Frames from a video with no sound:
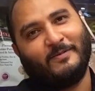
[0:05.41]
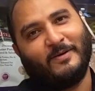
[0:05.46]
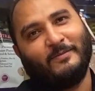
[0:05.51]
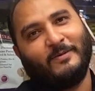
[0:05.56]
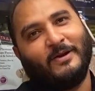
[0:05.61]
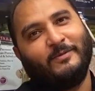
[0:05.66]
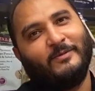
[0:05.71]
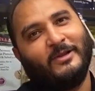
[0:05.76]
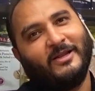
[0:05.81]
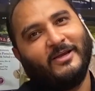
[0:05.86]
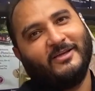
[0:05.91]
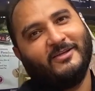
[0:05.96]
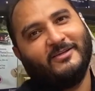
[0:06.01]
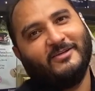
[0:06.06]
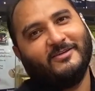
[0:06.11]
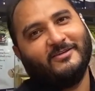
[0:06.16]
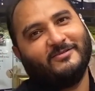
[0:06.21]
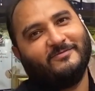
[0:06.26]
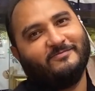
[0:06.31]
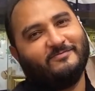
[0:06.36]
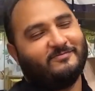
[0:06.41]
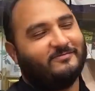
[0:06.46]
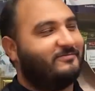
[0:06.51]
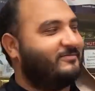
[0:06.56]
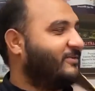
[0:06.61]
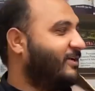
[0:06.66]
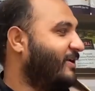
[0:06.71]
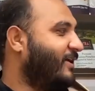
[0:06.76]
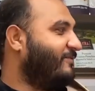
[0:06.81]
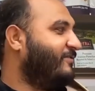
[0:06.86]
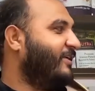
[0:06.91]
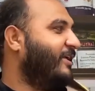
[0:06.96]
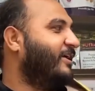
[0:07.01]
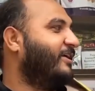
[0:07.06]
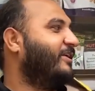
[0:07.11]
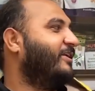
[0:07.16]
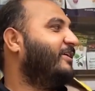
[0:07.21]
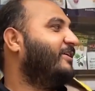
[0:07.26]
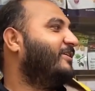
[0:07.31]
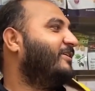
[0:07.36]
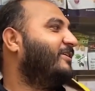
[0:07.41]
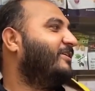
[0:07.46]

पेमेंट मिलेगी अच्छा डेफिनेटली